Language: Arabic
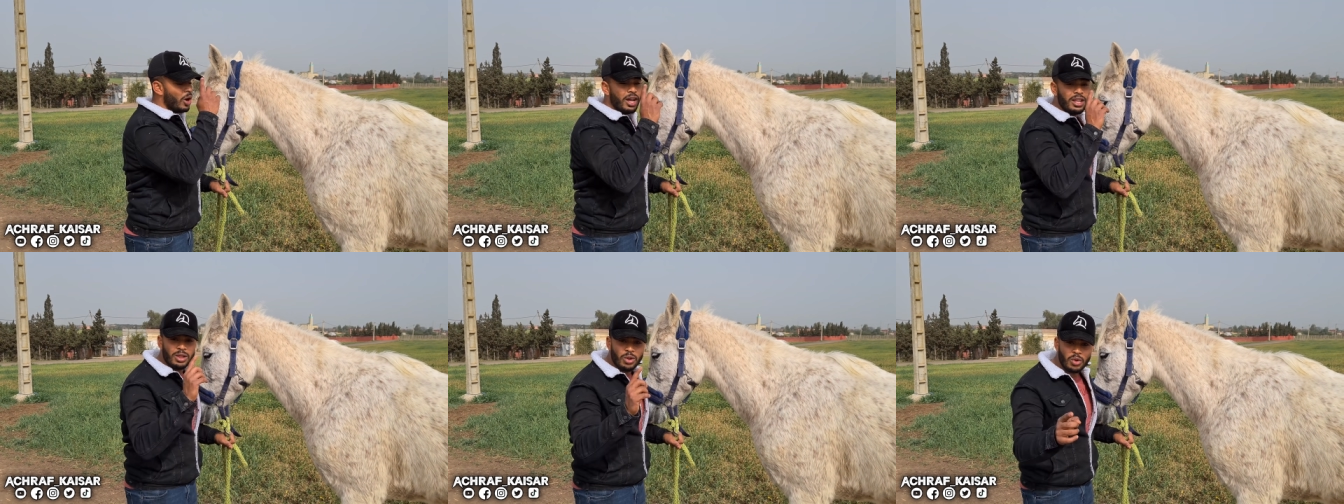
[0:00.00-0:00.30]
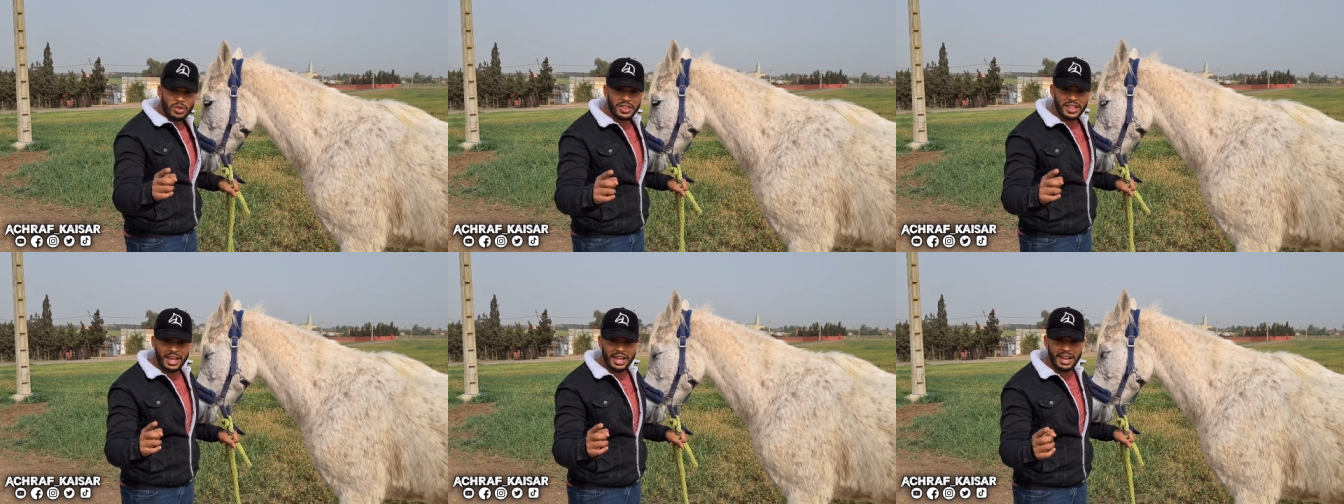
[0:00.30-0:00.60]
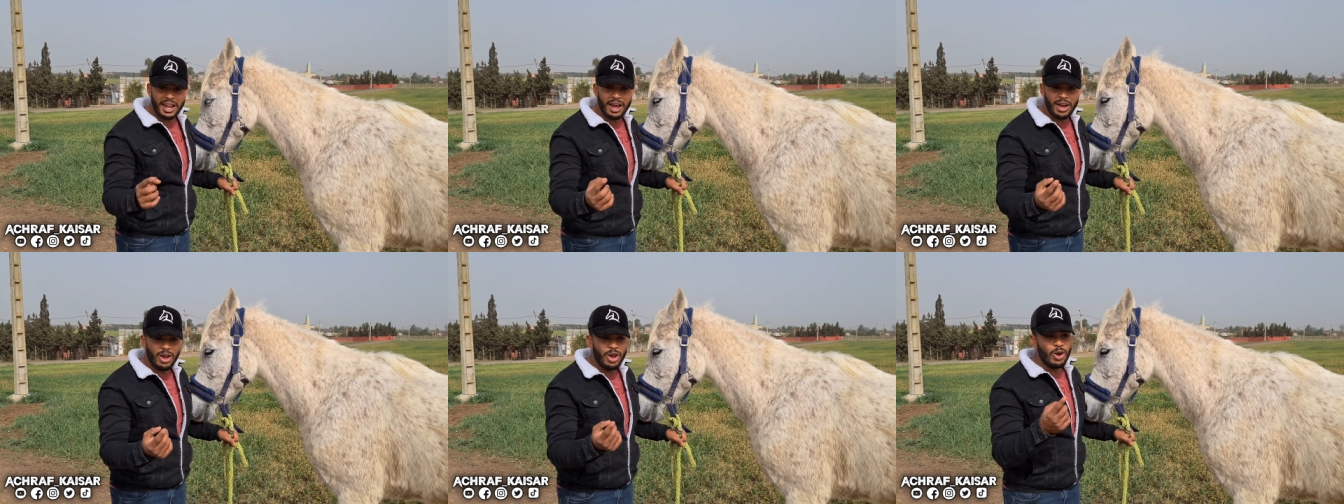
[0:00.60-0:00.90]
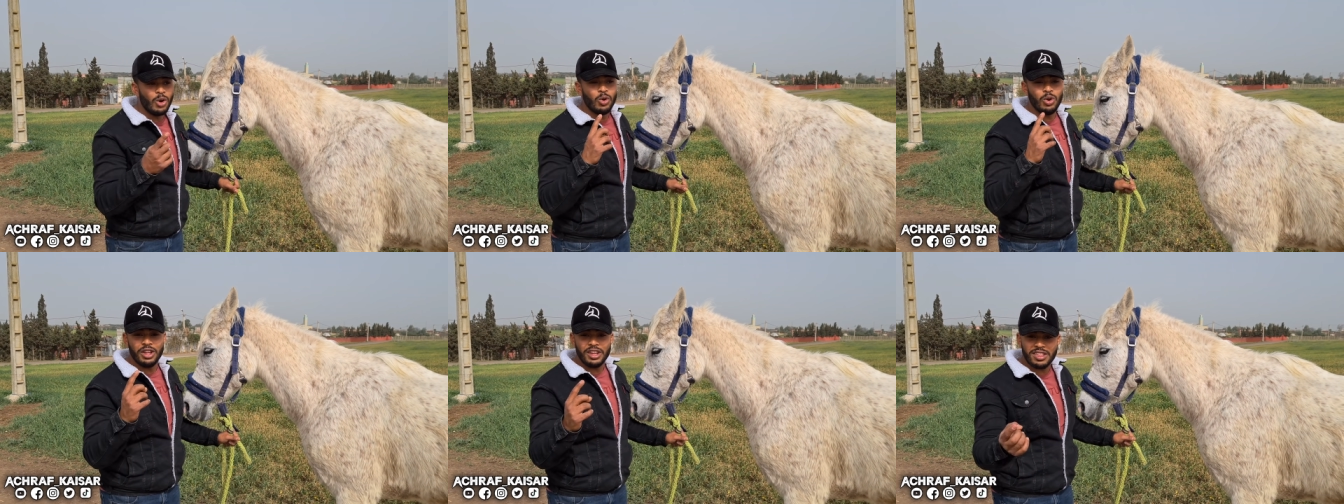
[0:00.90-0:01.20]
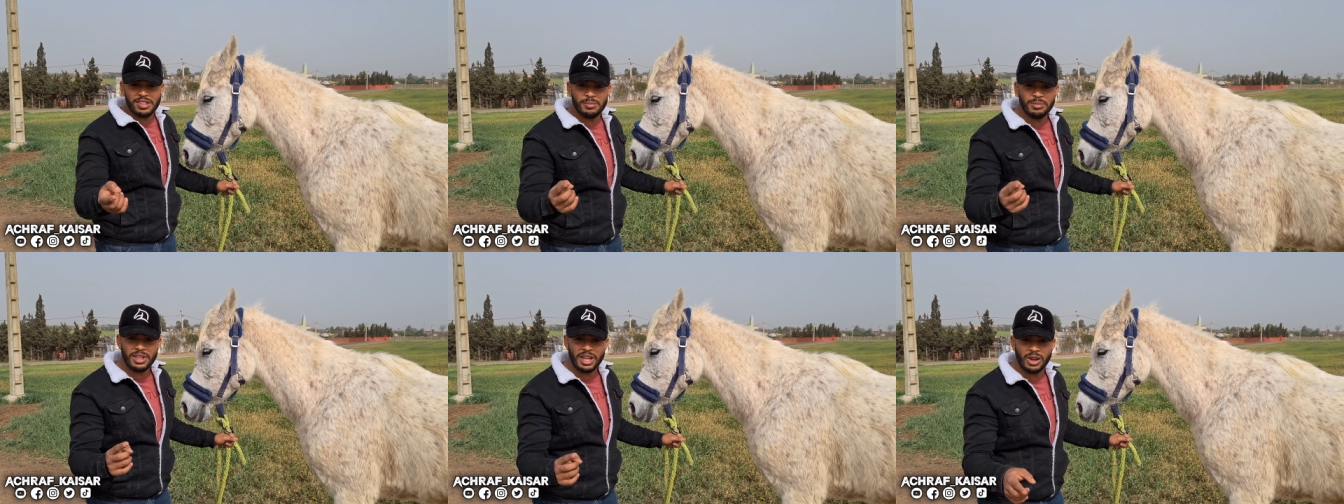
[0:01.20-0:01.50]
هاد الغزاله
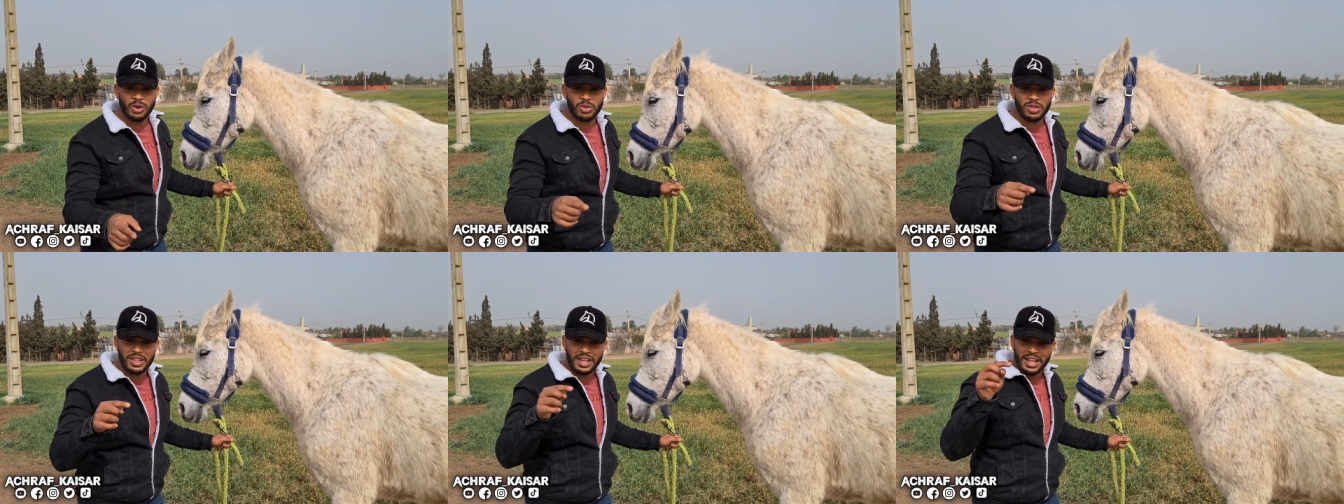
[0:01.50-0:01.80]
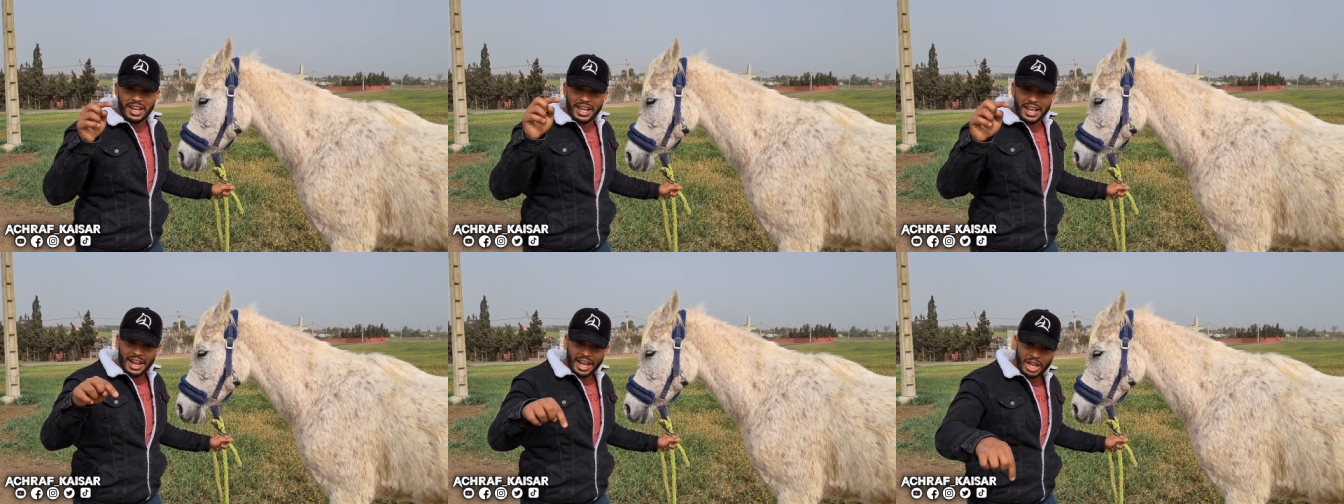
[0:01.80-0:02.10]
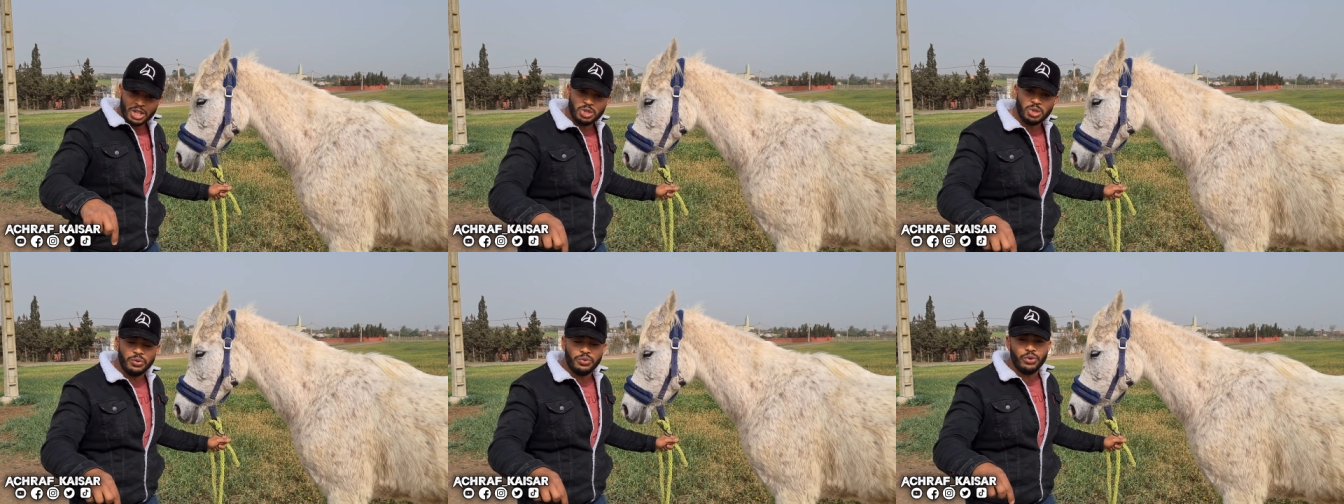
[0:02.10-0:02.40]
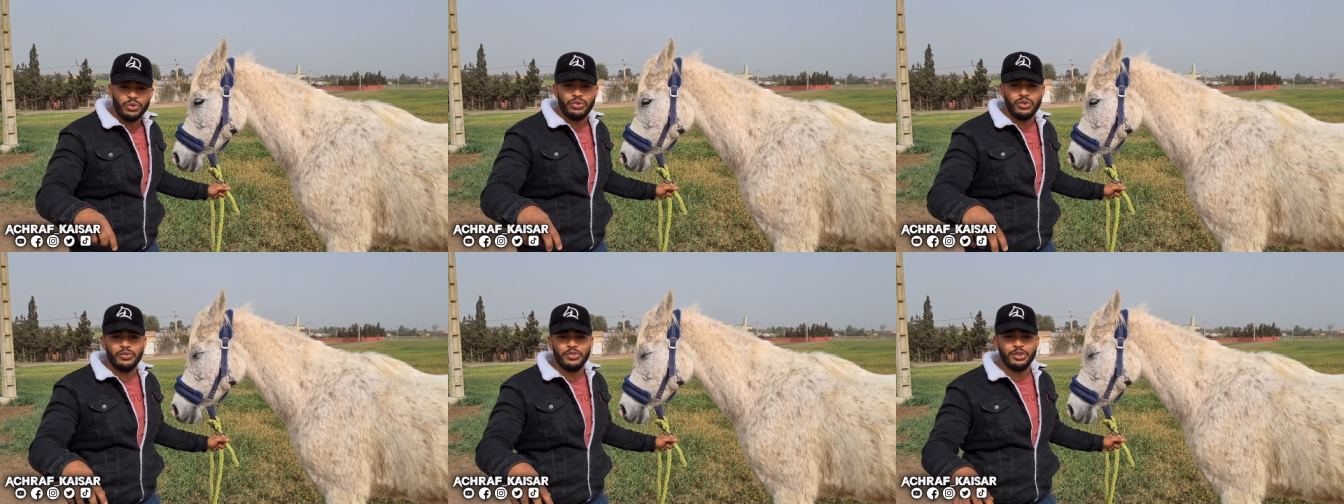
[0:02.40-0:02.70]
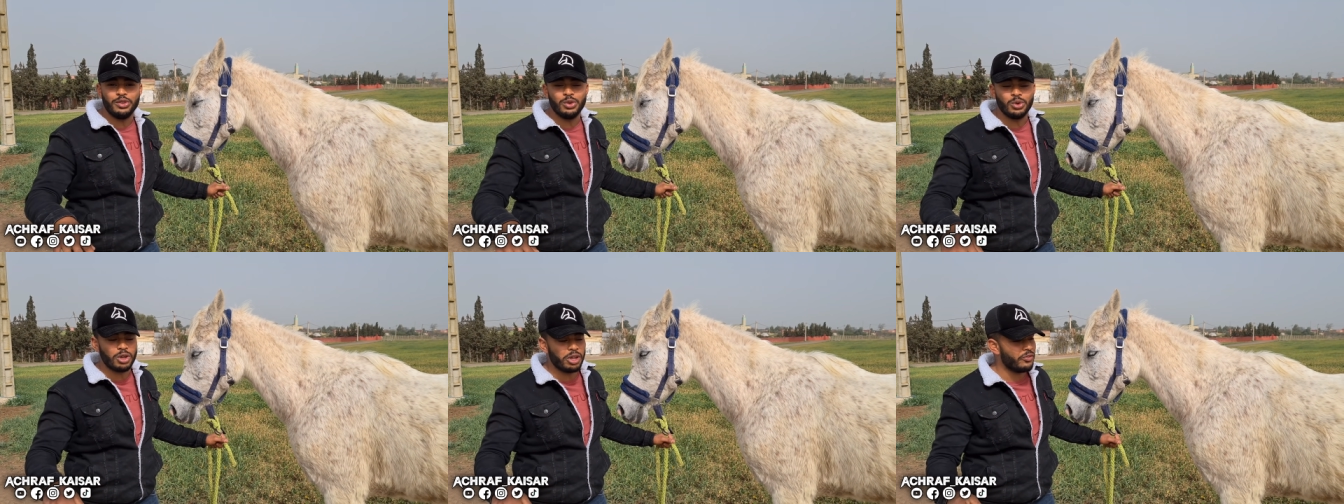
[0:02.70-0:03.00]
والاسم ديال الغزاله راه غتشوفوا في
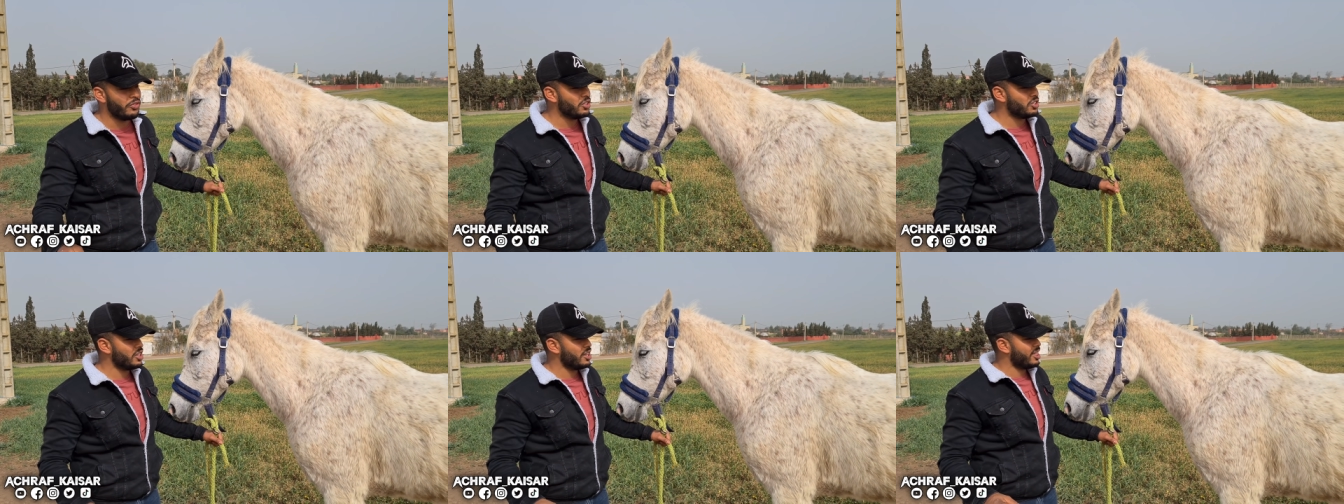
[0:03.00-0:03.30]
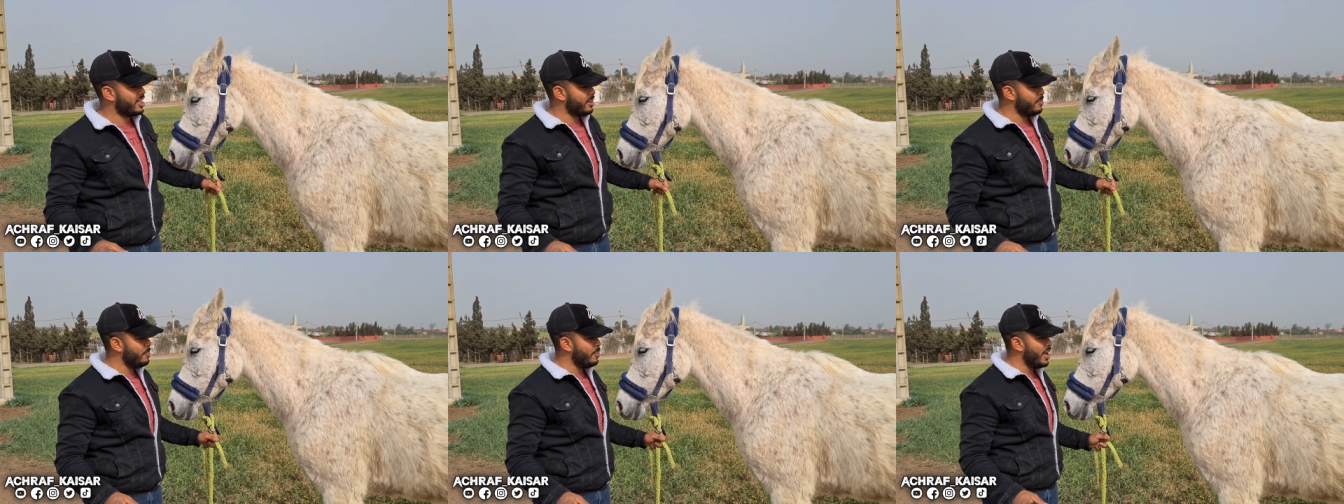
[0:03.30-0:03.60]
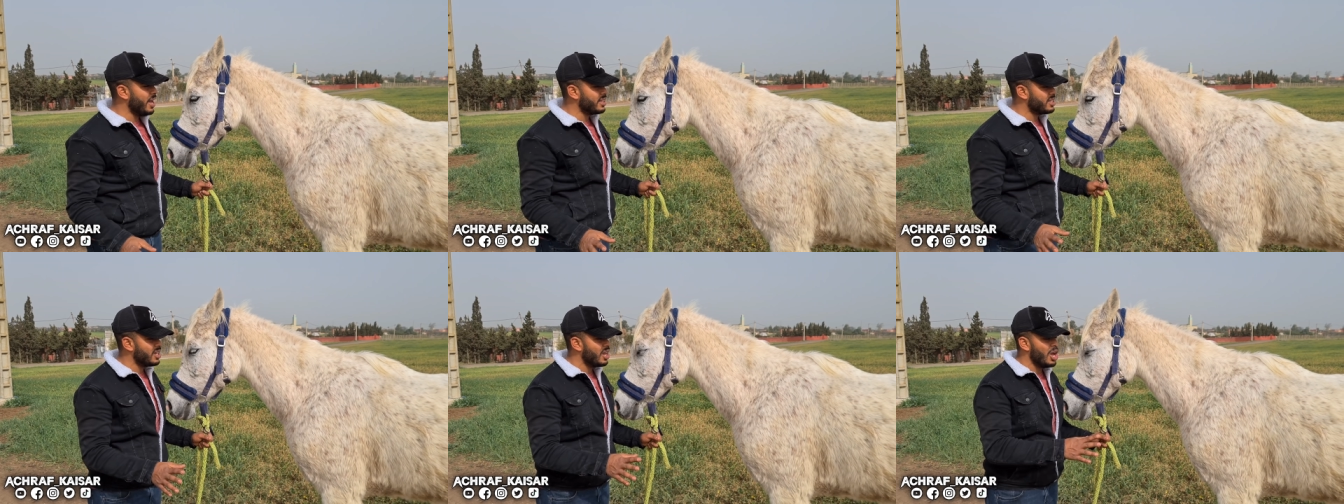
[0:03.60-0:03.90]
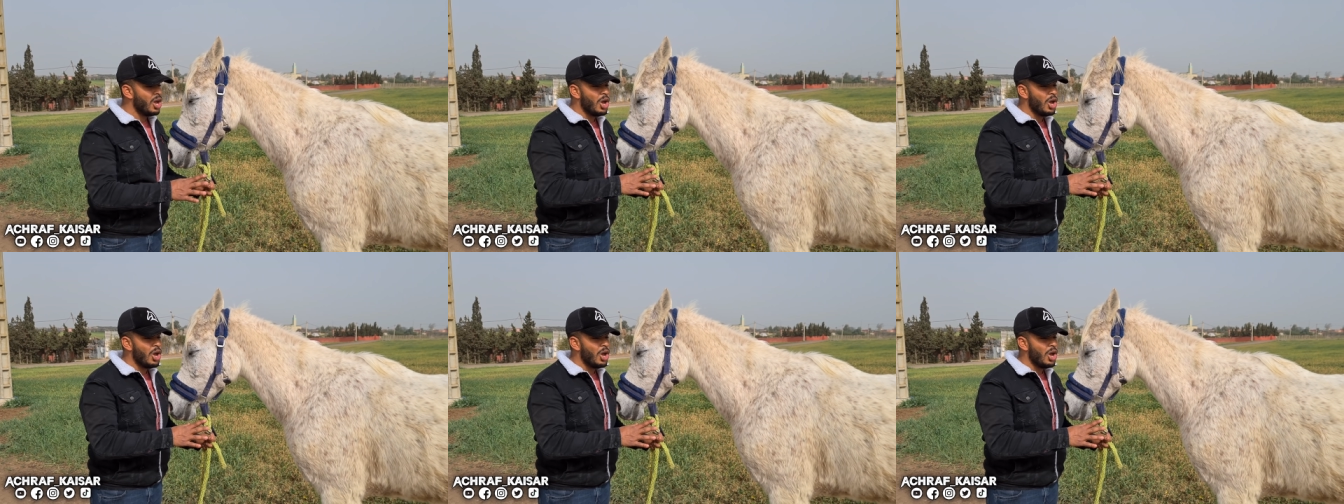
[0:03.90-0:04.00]
الفيديو كيفاش تسمات